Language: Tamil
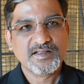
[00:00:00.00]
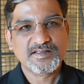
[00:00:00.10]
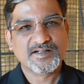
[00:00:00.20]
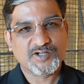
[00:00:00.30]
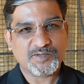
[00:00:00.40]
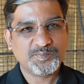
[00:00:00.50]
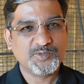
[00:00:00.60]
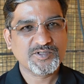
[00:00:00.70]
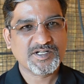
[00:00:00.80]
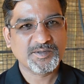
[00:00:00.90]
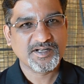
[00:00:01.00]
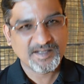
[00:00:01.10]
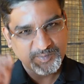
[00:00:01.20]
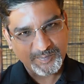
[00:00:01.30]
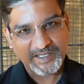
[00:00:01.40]
சரி டாப் மோஸ்ட் அப்படின்னா
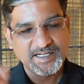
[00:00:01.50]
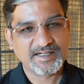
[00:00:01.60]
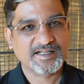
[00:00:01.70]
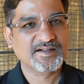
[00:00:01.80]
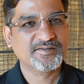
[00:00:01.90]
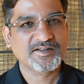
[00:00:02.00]
நம்ம மைண்டுக்கு டக்குன்னு